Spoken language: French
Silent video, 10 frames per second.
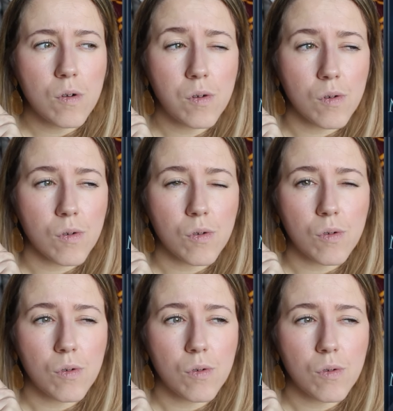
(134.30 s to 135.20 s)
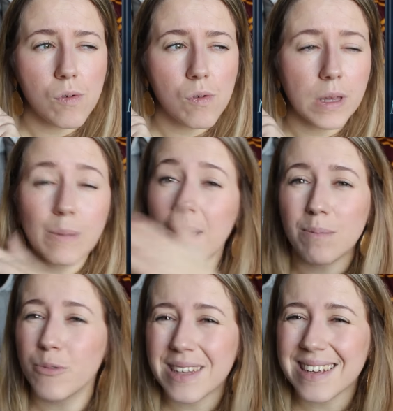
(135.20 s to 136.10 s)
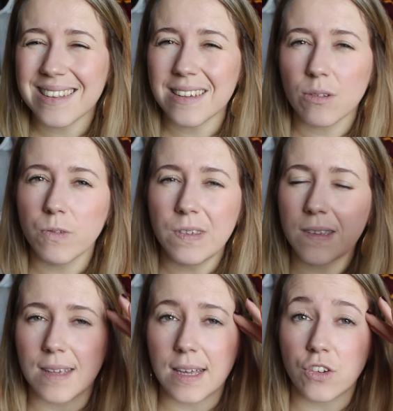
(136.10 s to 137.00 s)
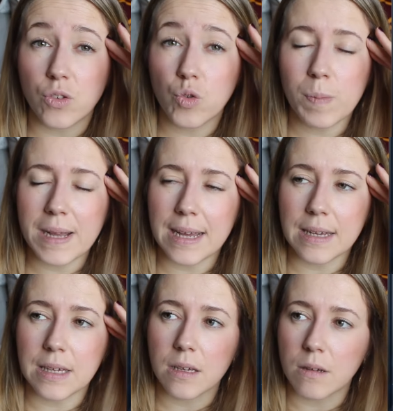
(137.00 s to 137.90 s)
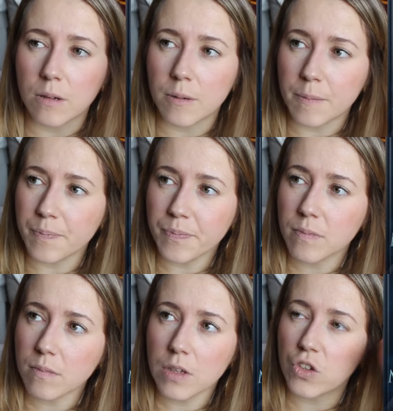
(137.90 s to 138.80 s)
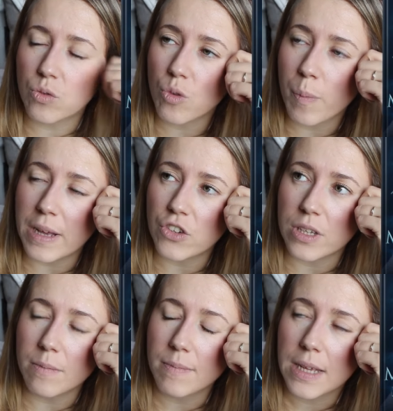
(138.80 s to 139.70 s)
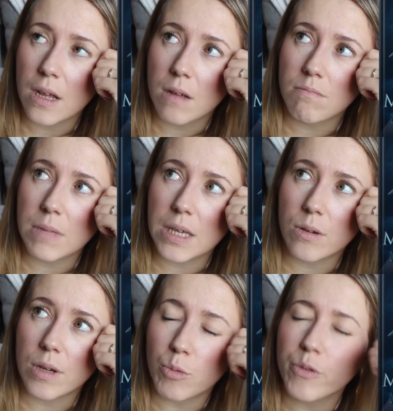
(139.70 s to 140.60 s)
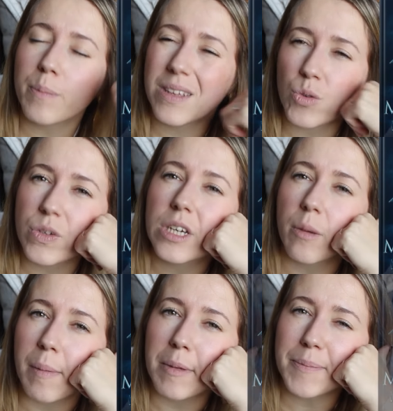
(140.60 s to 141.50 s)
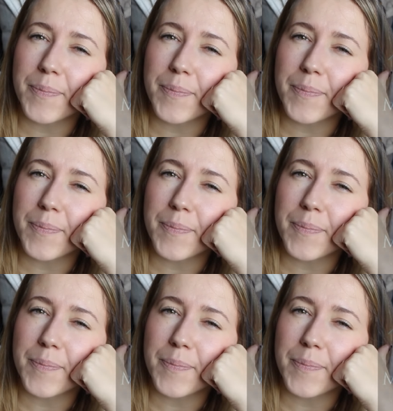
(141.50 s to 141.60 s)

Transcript: Elle me fait très très envie cette saga, j'ai toujours pas craqué, j'ai toujours pas acheté, mais elle me fait bien envie quand même.